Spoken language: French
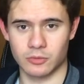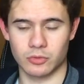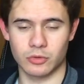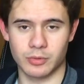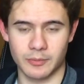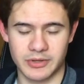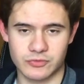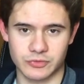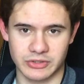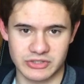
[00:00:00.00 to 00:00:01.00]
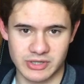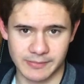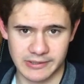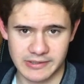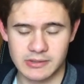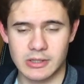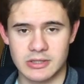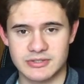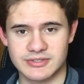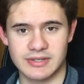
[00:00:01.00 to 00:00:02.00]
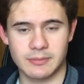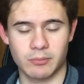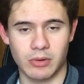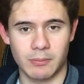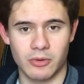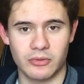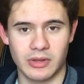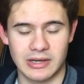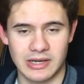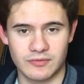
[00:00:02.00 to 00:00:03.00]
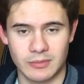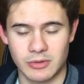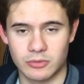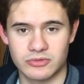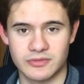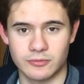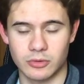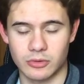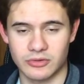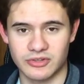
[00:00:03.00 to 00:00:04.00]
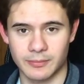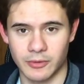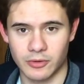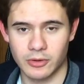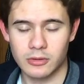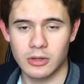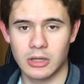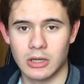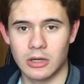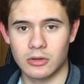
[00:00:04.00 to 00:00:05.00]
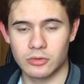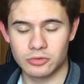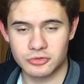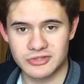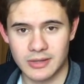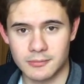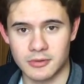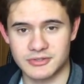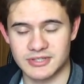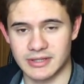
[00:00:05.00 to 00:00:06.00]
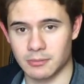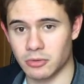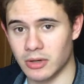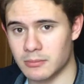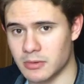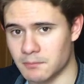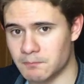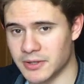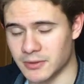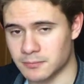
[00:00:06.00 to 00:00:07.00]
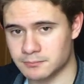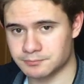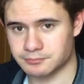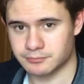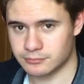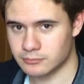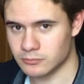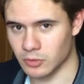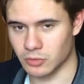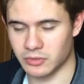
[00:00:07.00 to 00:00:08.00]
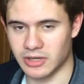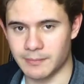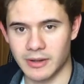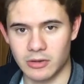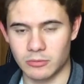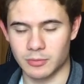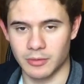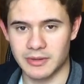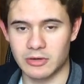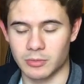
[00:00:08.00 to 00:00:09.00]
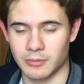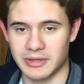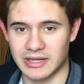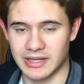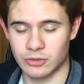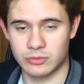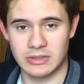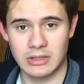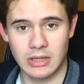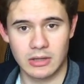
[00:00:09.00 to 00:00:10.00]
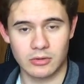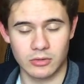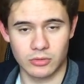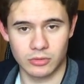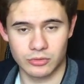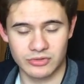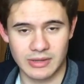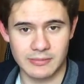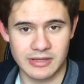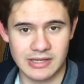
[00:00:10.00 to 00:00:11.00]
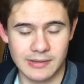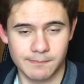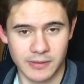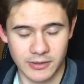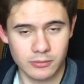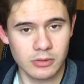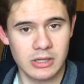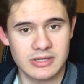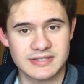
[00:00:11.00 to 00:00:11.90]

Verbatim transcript: Donc le premier, je vous en ai déjà parlé, c'est pour apprendre l'alphabet russe si vous ne le connaissez pas encore. Le deuxième, c'est un programme payant. Donc il n'est pas comme le premier, le premier il est gratuit, euh, le deuxième il est payant.